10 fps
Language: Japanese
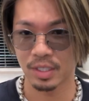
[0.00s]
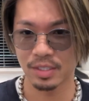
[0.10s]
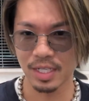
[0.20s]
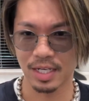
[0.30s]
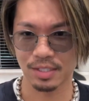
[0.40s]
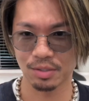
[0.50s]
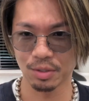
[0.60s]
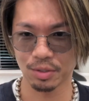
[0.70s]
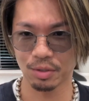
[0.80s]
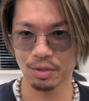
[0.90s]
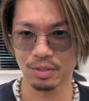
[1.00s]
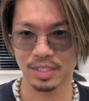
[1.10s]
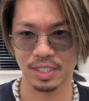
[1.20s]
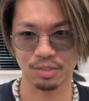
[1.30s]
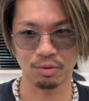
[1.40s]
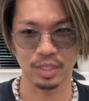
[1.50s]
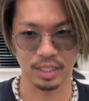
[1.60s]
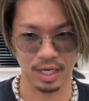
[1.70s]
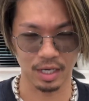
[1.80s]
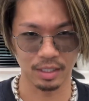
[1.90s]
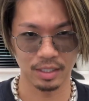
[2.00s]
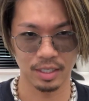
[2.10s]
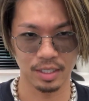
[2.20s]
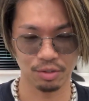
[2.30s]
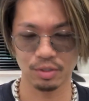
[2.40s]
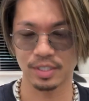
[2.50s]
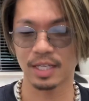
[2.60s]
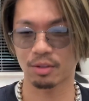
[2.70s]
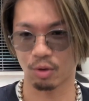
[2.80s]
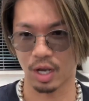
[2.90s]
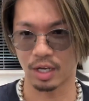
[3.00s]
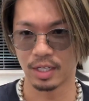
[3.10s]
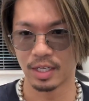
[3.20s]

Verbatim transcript: じゃあその取り引きした商品が商品 Z が